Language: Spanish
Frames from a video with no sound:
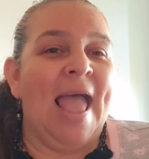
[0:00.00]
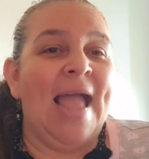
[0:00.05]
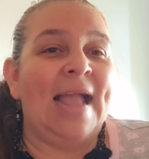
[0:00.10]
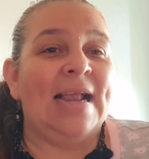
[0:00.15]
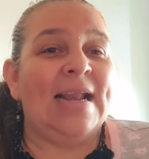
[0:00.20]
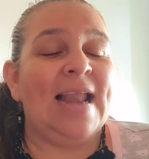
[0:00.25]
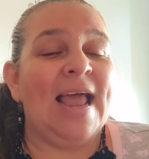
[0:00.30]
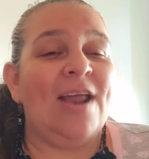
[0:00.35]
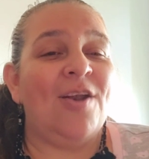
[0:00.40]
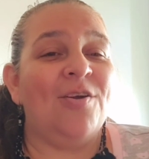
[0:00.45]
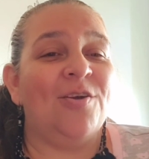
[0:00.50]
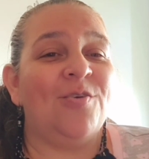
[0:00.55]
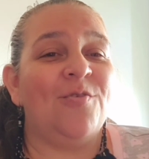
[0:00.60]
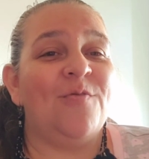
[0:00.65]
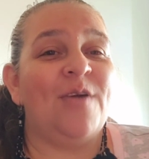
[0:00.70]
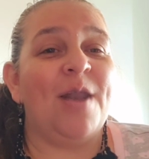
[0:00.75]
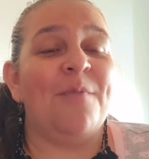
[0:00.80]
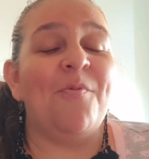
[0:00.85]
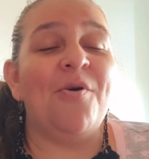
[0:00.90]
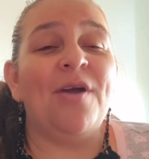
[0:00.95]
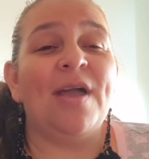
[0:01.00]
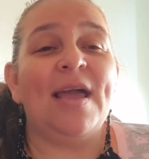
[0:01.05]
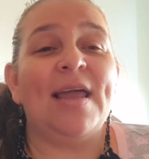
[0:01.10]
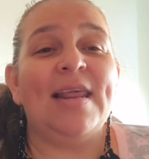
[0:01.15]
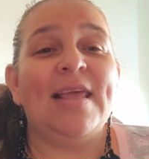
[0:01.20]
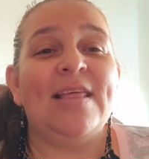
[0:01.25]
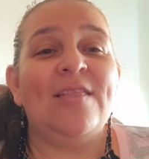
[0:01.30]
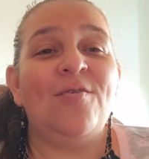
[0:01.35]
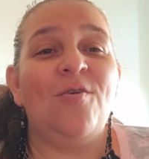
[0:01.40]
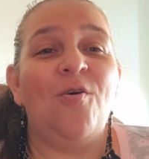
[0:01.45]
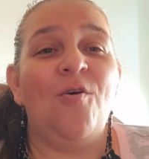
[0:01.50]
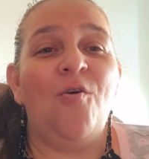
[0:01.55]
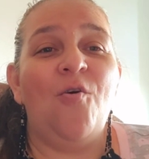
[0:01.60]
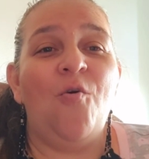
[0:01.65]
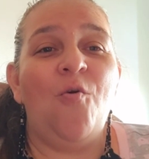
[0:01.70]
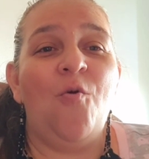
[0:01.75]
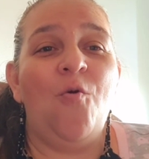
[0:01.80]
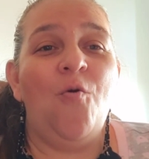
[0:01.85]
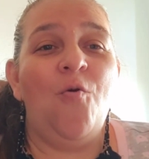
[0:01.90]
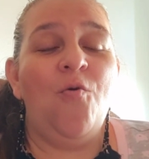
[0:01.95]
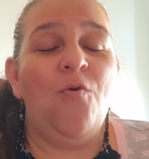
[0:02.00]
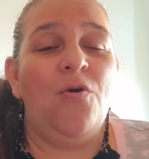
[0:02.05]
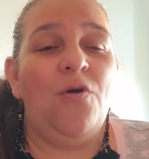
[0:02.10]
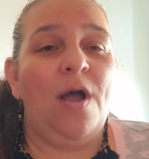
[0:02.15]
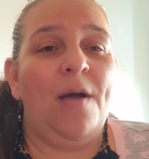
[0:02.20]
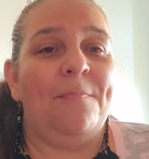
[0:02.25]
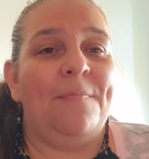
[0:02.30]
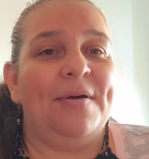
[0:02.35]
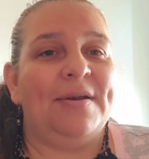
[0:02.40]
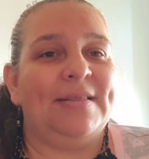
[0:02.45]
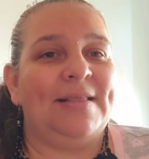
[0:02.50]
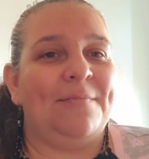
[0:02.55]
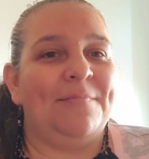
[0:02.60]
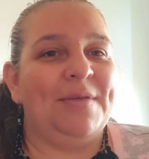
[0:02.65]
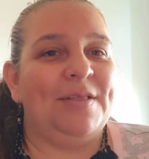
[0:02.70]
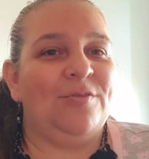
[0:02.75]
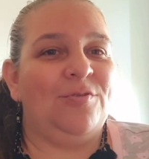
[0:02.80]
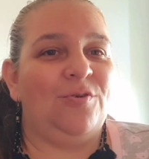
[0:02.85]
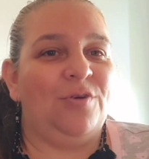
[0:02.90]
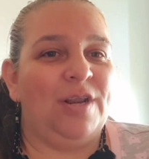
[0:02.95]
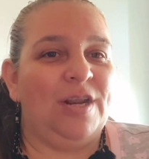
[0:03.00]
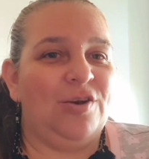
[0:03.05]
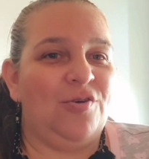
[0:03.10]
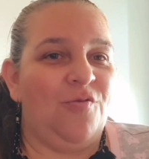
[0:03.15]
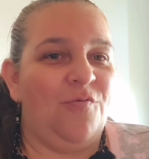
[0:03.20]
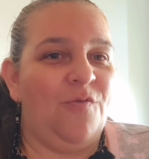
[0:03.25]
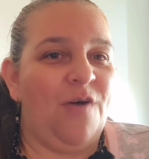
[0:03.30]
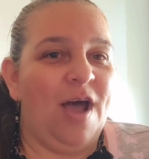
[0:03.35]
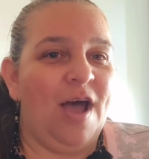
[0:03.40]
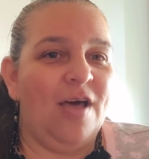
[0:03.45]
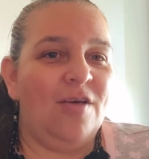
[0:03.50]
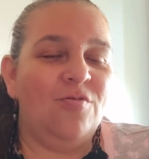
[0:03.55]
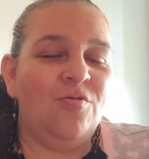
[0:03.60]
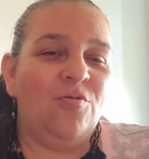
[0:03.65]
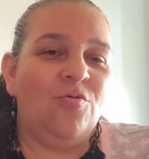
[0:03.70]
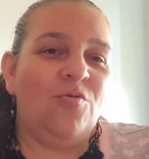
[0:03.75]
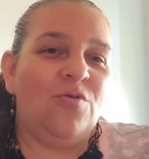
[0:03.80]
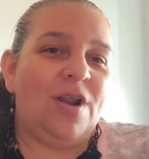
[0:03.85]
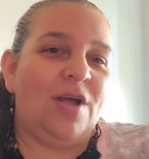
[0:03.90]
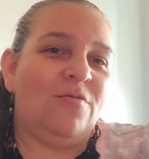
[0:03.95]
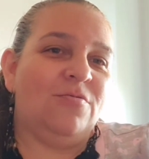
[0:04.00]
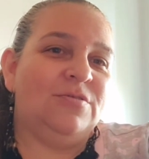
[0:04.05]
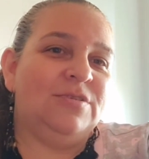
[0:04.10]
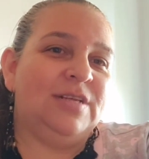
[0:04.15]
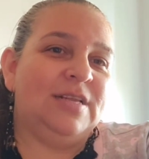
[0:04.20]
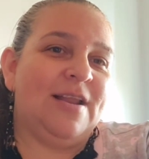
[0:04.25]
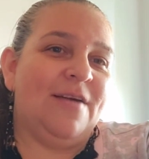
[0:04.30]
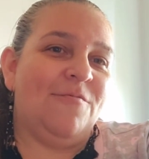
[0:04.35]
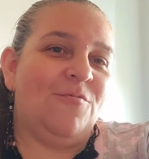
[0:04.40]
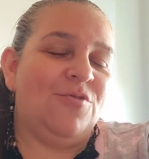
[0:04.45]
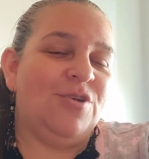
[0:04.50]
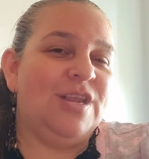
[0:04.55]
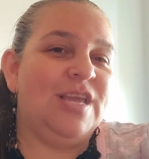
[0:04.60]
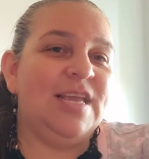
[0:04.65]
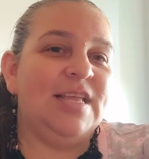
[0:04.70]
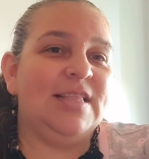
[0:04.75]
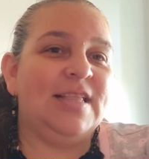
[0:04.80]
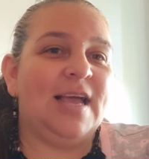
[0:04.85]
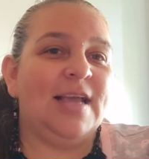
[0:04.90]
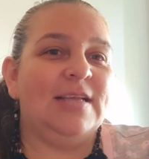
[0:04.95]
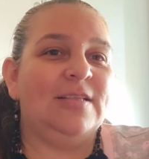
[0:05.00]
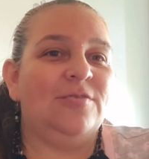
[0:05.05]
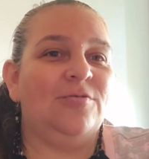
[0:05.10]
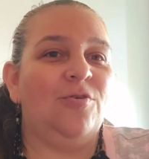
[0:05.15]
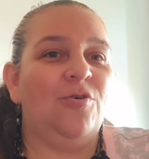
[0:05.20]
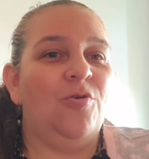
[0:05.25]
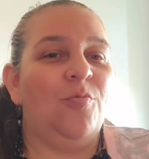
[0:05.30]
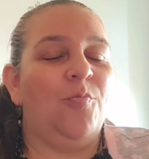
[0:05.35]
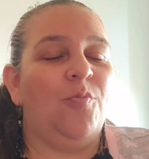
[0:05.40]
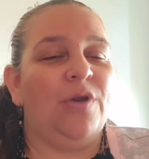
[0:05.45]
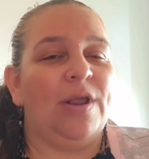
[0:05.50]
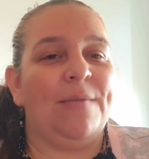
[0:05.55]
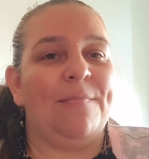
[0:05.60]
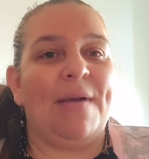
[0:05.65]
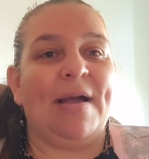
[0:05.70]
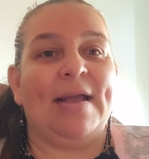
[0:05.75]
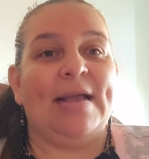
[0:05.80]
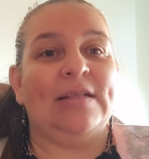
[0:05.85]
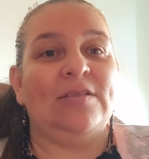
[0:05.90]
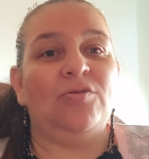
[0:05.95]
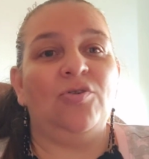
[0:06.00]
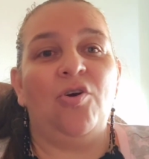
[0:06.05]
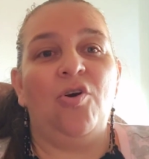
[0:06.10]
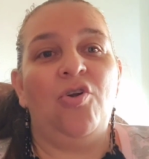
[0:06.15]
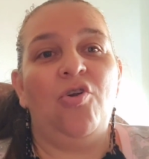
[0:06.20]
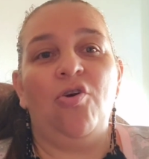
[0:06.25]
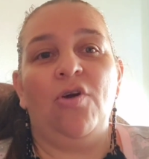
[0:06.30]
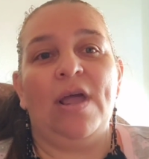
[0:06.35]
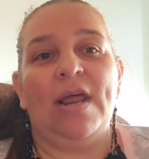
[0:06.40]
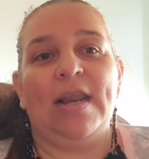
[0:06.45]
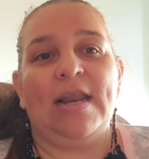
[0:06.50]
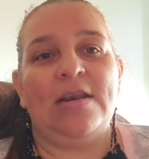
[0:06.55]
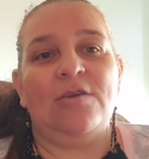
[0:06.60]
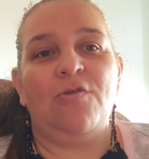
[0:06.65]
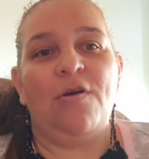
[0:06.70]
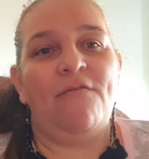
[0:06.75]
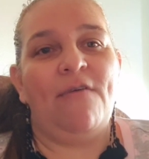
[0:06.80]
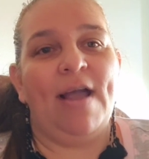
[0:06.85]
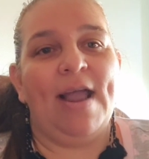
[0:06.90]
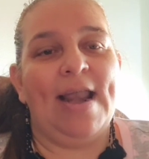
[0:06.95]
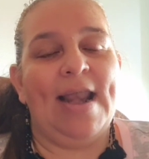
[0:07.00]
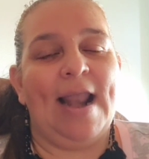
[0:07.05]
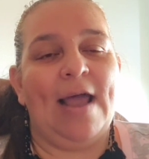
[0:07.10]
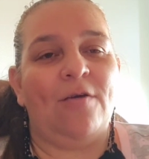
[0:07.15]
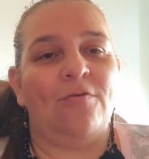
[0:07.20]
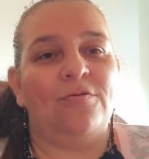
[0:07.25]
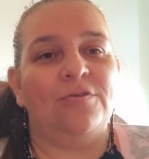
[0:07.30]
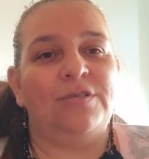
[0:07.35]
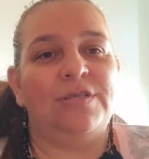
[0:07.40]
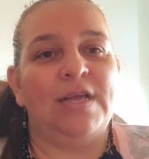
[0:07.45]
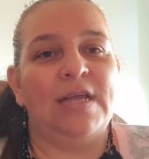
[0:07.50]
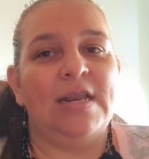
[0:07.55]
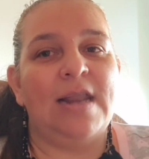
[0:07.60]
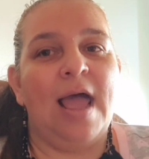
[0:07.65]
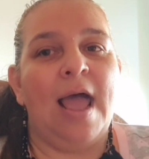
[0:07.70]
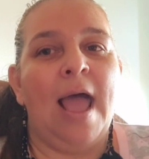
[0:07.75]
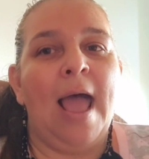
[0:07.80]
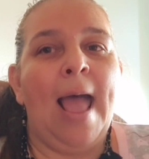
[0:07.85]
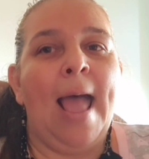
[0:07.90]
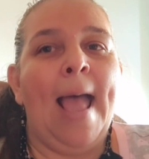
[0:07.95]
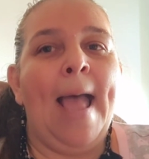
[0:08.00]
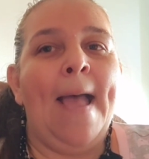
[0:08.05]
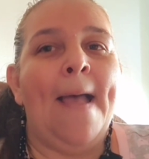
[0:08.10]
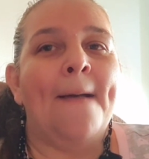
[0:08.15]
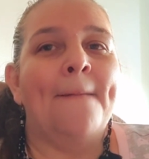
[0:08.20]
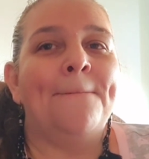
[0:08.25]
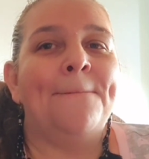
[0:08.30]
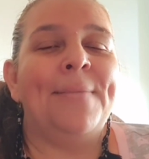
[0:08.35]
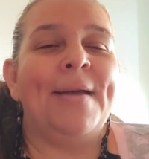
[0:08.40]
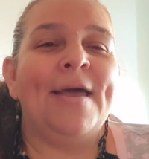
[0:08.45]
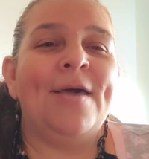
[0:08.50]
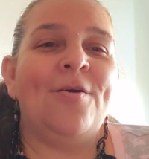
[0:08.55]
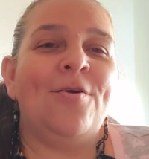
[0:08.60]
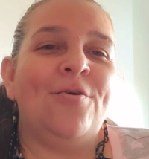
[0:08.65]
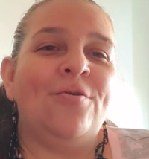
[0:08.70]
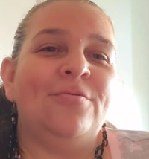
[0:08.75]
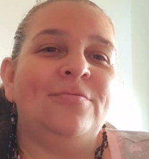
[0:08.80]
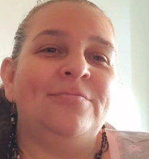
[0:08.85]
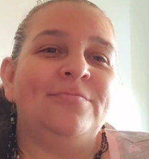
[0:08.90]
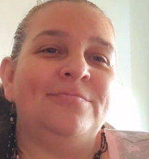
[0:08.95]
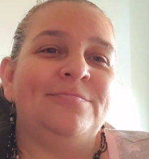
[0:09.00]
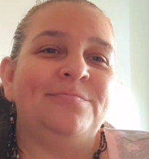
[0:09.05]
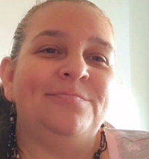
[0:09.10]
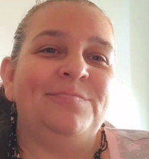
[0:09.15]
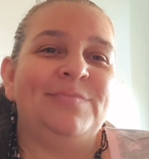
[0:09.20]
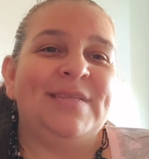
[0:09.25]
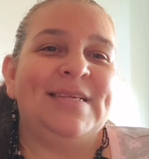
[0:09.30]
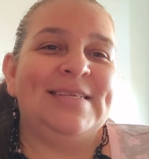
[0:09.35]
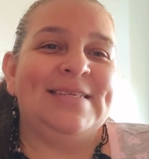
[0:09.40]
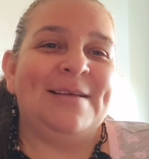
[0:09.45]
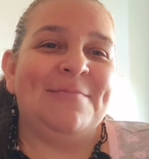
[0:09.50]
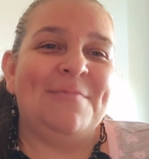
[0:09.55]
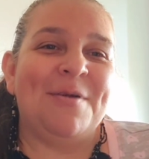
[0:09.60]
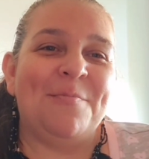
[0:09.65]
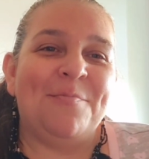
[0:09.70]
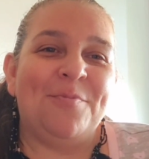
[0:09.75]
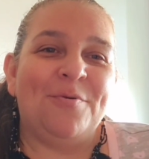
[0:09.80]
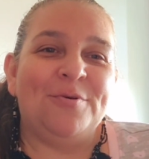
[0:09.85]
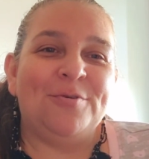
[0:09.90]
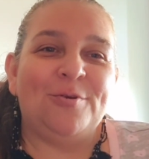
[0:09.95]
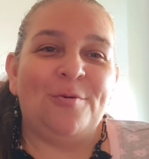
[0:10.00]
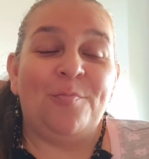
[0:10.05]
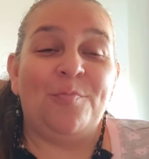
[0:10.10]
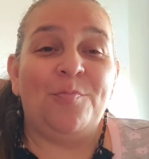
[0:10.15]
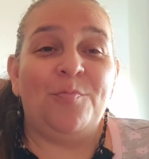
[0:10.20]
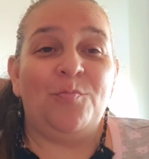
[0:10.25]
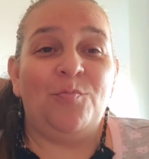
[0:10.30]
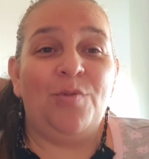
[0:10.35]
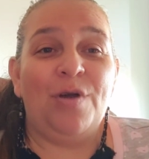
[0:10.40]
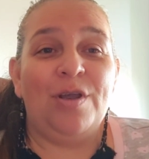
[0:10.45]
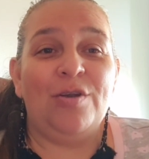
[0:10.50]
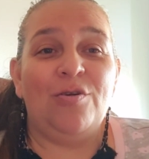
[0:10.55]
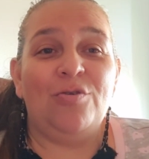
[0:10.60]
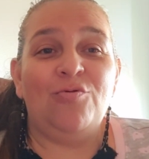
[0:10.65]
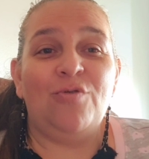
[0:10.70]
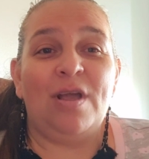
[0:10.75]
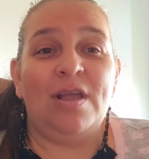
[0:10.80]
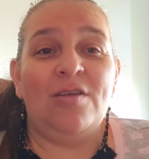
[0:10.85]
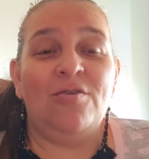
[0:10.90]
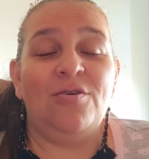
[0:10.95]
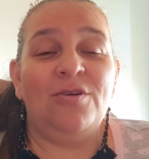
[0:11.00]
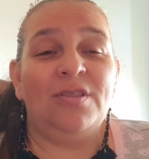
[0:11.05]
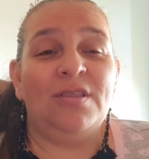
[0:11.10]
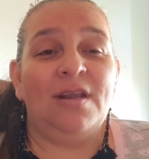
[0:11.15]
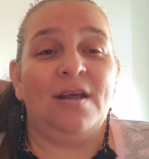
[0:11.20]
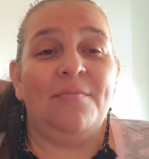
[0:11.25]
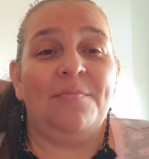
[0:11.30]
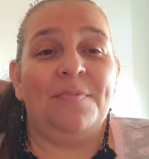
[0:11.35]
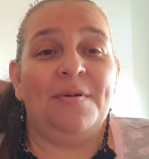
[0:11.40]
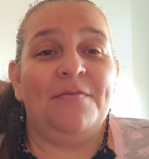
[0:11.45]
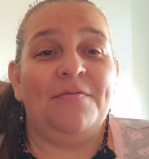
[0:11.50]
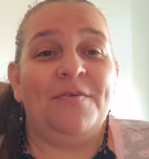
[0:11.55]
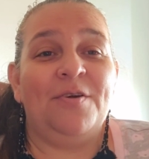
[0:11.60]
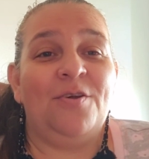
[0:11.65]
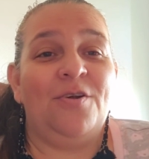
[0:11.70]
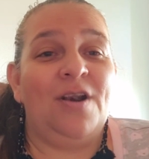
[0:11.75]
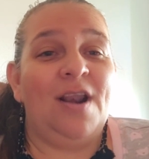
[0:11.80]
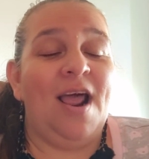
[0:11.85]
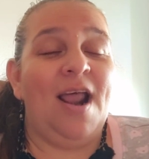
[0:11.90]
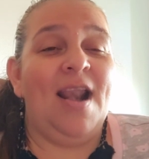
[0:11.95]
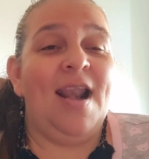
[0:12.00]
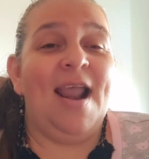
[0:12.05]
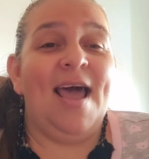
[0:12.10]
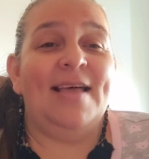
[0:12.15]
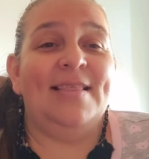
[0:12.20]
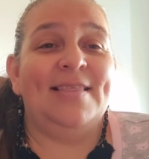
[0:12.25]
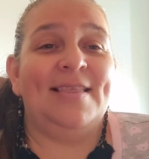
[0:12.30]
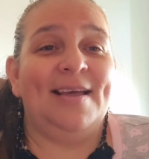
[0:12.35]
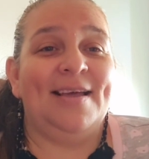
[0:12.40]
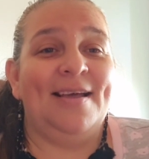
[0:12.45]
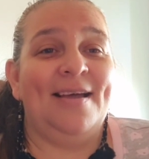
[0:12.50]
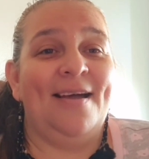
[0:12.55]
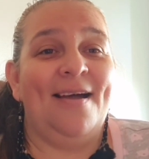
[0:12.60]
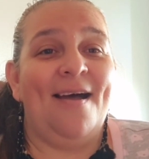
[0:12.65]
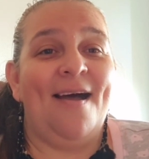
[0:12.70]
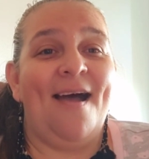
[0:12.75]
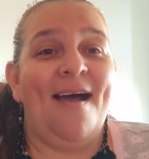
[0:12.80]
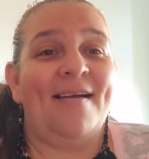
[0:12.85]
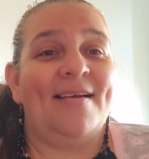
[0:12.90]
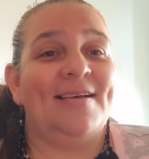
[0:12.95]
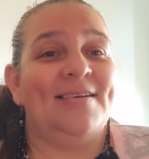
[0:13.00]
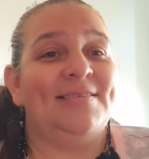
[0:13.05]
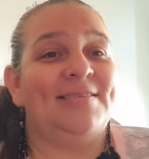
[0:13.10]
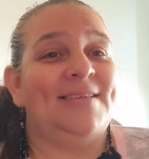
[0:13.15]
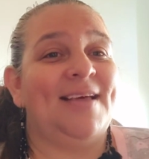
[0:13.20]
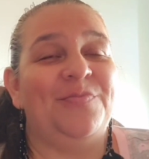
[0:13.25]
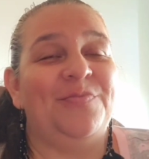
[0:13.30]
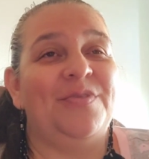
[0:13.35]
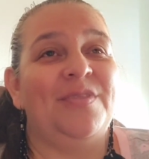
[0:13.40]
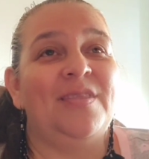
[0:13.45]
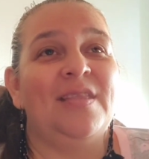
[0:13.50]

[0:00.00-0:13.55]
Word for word: Claro, que hubiéramos querido un apartamento renovado, con una cocina bonita y todo, porque más que todo lo que renuevan es la cocina. Pero dice mi esposo, bueno, no hay otra, prefiero las latas a que estar,